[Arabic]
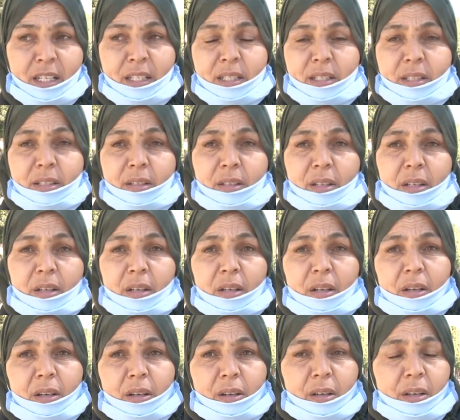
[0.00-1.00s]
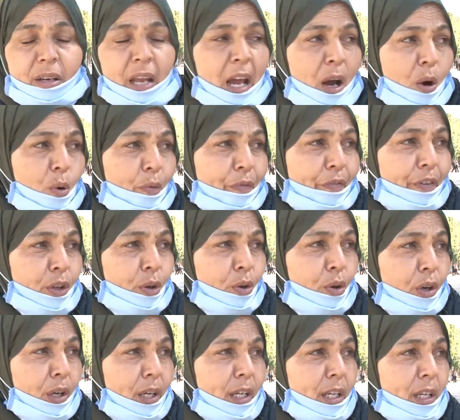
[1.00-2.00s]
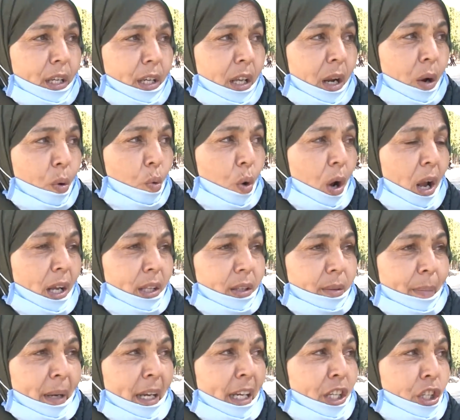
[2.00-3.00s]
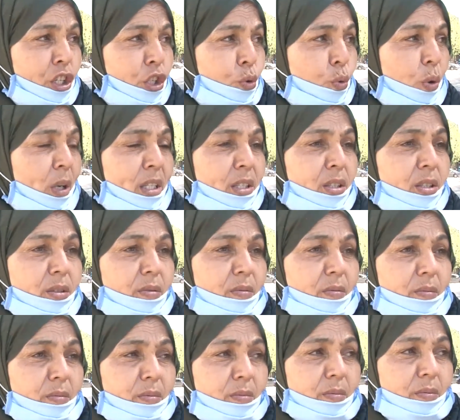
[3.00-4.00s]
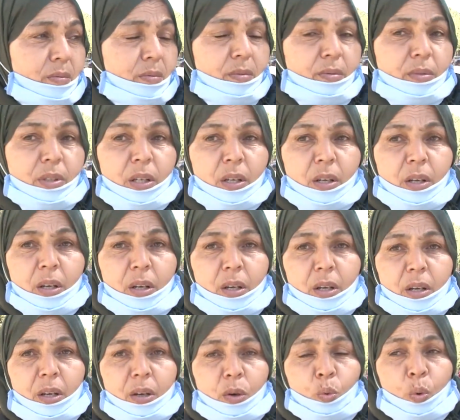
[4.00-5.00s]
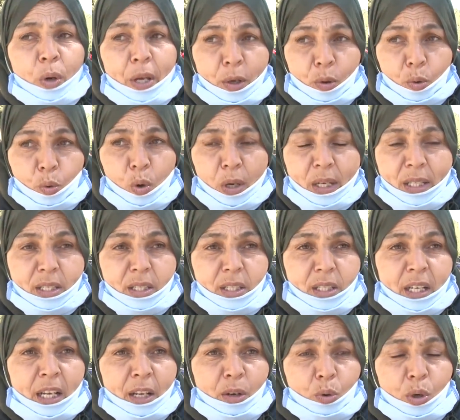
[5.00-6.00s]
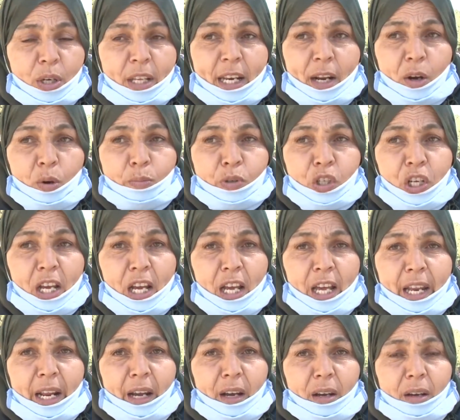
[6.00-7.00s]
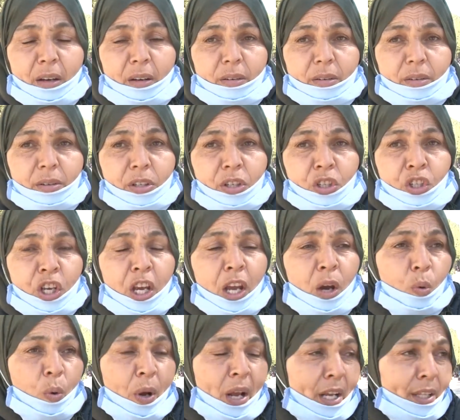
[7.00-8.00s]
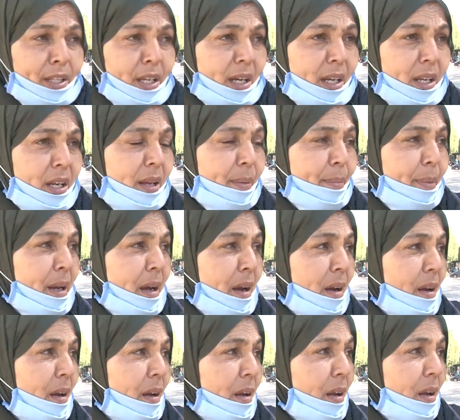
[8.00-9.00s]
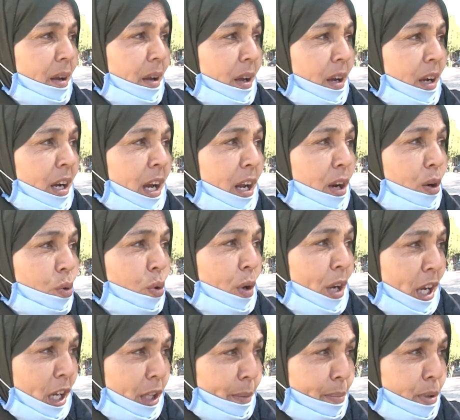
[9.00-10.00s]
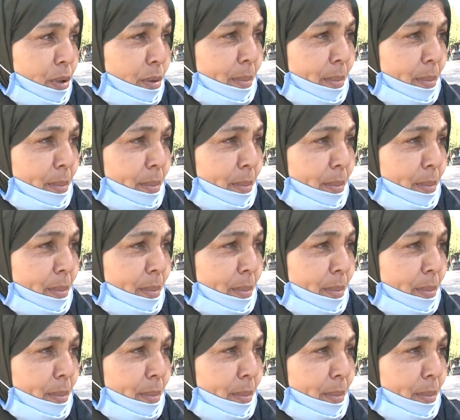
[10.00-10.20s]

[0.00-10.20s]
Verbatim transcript: عرس نعاون في روحي روحت ما لقيتش ولدي وين ولدي قالوا لي راهو مشى حرق جاه واحد قريبنا قال له قاعد